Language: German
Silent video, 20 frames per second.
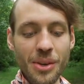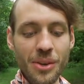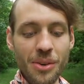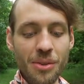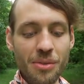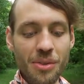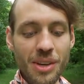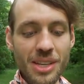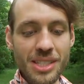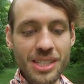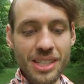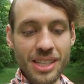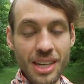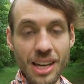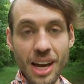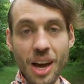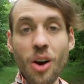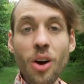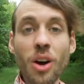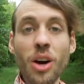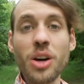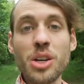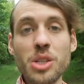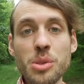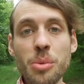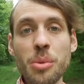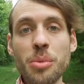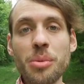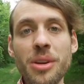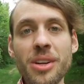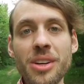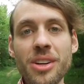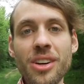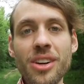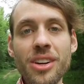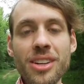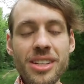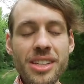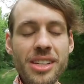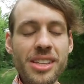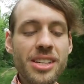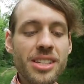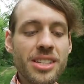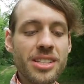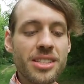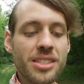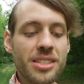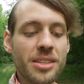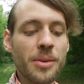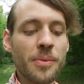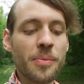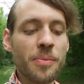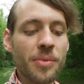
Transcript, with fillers: und was ihr auch ausprobieren könnt, ist,